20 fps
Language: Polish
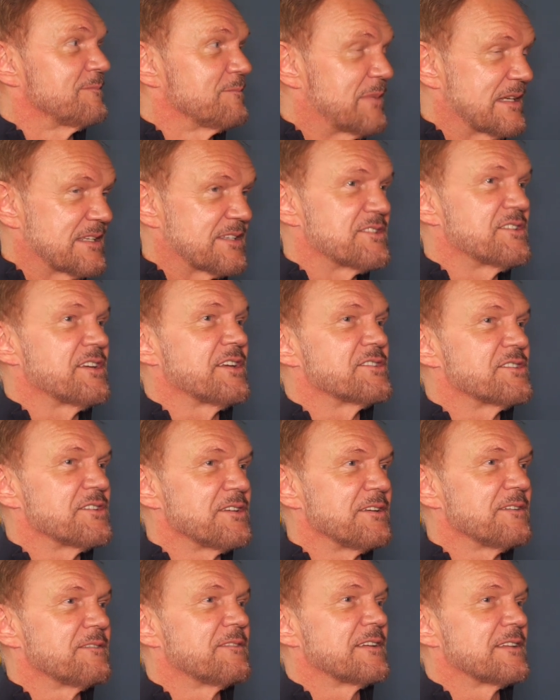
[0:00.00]
bez
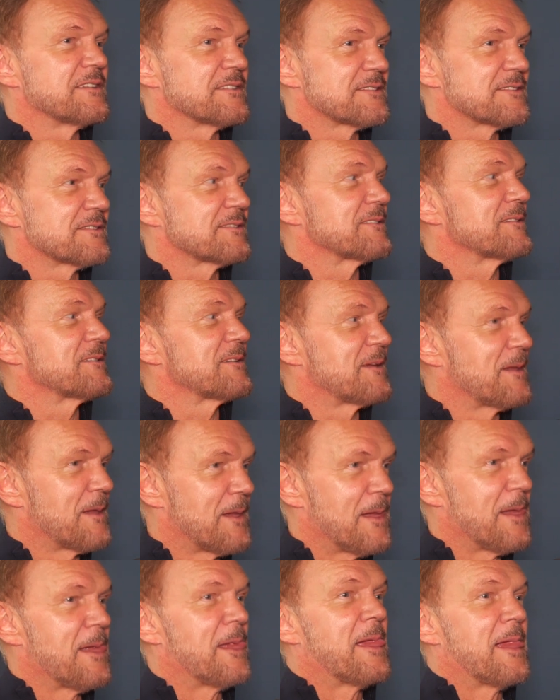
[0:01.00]
dzieci, więc
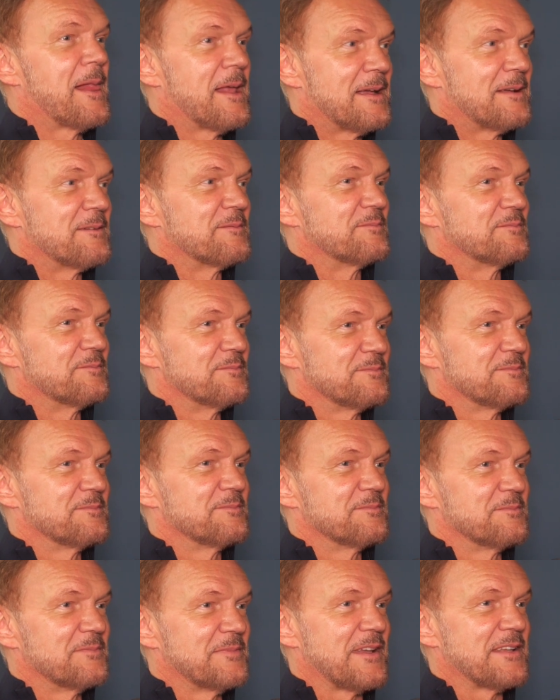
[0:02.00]

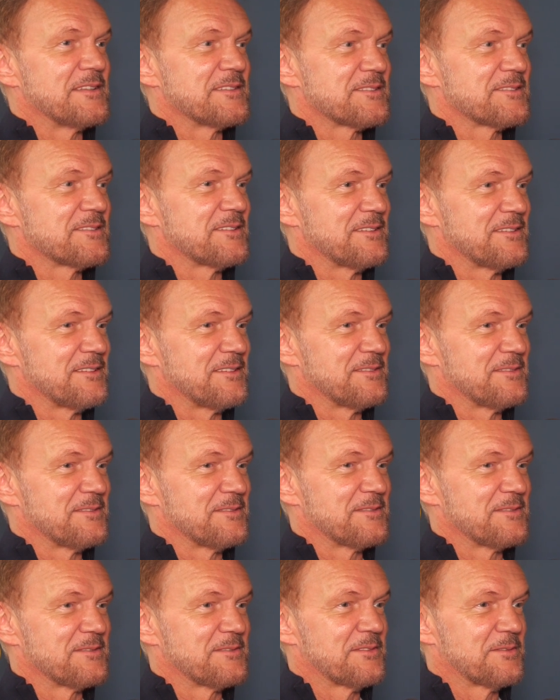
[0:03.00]
więc y,
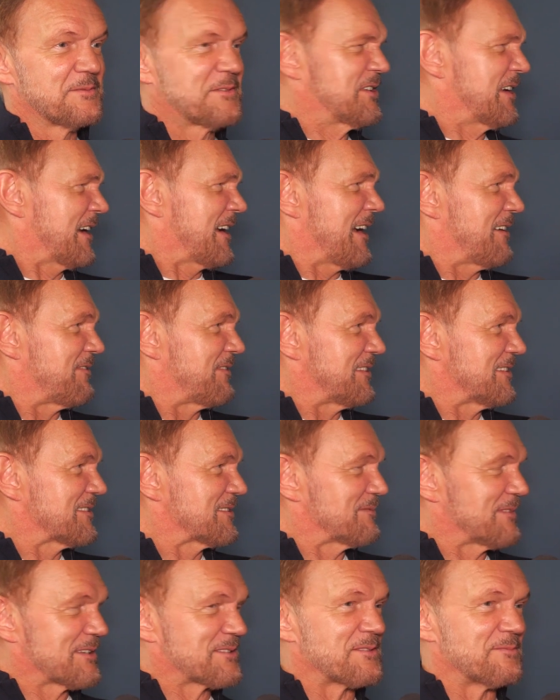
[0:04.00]
ciekawe,
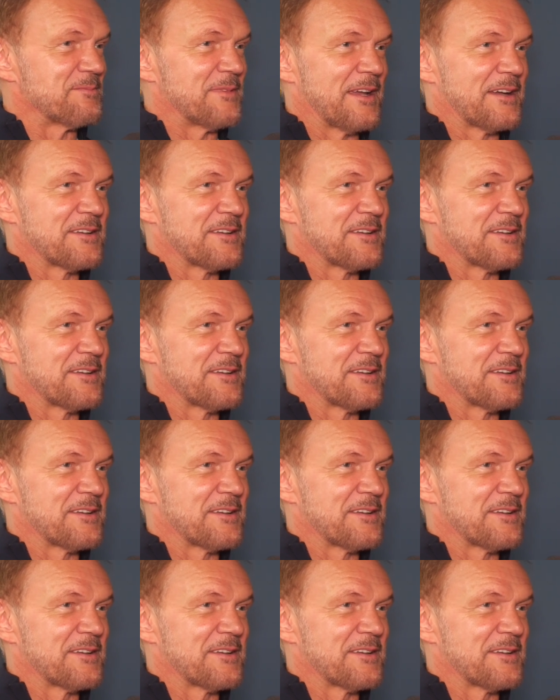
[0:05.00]
zobaczymy